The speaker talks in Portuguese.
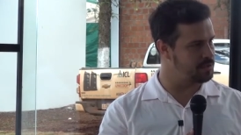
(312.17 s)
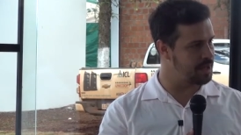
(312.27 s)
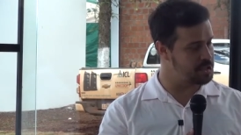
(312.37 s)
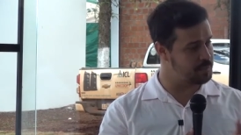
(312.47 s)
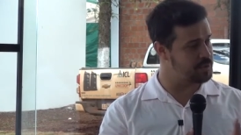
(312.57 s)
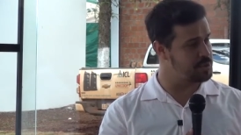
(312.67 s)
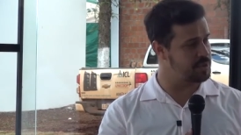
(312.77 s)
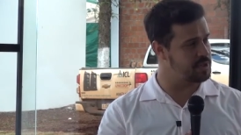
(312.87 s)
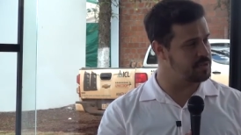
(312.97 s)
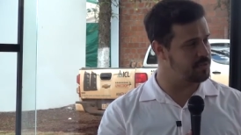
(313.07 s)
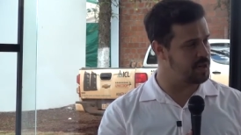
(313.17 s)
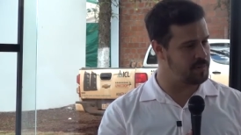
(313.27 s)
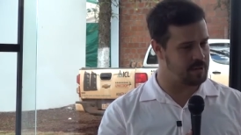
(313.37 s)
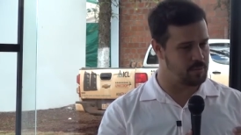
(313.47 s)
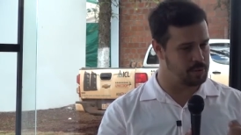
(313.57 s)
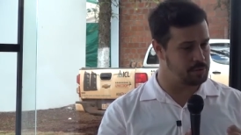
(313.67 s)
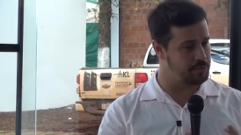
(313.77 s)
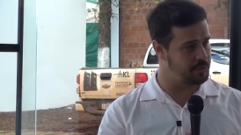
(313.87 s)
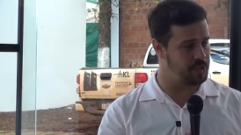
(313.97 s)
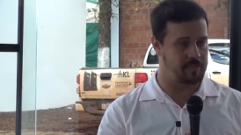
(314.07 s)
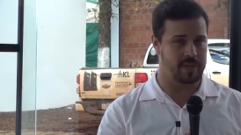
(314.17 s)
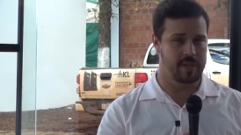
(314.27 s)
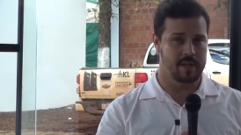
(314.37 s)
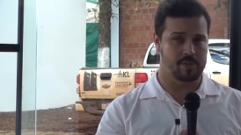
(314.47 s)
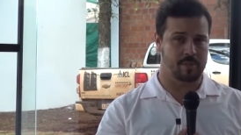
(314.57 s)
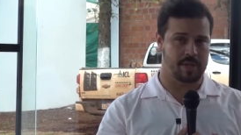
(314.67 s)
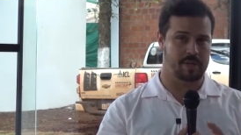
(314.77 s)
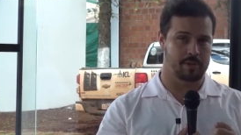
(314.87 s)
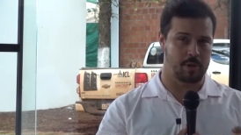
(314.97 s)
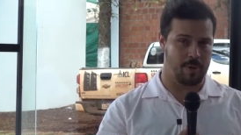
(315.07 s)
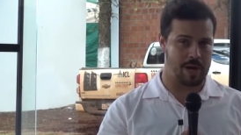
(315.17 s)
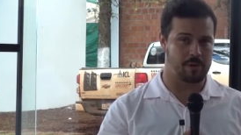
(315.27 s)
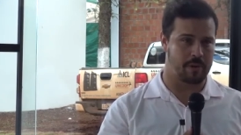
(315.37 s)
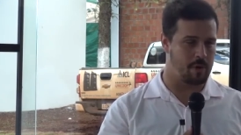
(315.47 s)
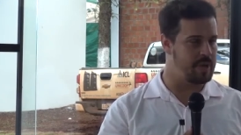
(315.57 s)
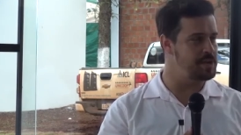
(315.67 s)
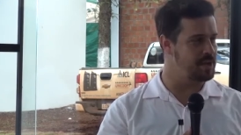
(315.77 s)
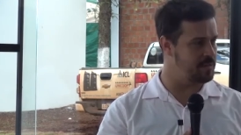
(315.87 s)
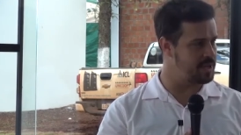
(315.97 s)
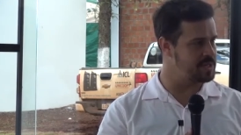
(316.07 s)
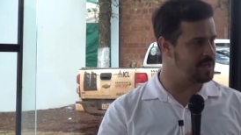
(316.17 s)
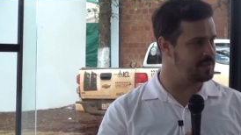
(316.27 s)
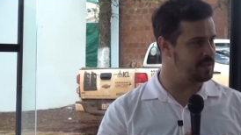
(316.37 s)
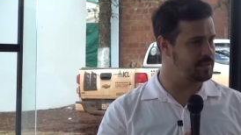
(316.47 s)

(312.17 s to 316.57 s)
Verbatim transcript: Então, ela se posiciona de forma muito firme sobre aquilo que o agro realmente representa, uhum.